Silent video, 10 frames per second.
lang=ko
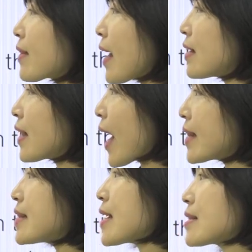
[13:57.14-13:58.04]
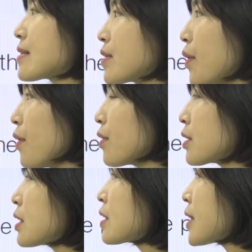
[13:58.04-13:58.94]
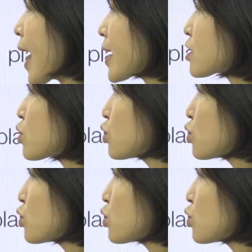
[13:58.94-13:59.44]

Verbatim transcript: 나는 앉았어. next